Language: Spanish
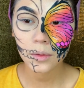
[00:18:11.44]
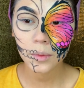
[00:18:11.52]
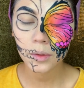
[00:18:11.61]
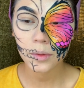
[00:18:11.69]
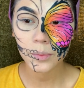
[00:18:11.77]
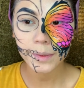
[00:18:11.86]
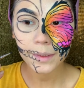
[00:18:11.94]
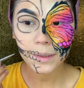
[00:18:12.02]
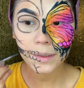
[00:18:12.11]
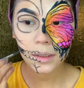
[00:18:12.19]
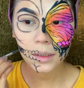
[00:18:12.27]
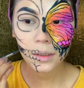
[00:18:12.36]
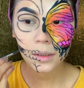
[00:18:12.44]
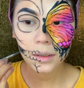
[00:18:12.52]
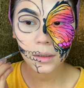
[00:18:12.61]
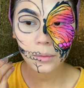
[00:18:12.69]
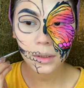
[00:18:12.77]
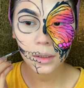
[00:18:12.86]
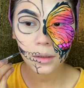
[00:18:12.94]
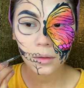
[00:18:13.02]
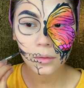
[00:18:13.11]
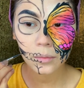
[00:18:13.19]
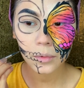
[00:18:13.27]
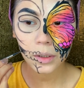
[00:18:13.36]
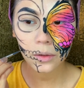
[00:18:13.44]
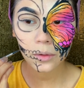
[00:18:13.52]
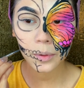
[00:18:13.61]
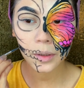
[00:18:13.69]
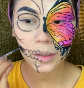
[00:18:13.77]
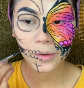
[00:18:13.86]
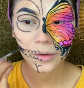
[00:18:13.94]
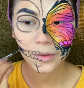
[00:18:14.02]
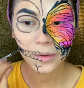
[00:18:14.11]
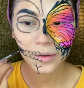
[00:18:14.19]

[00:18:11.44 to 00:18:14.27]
bueno, pues así ya va saliendo, poquito a poquito.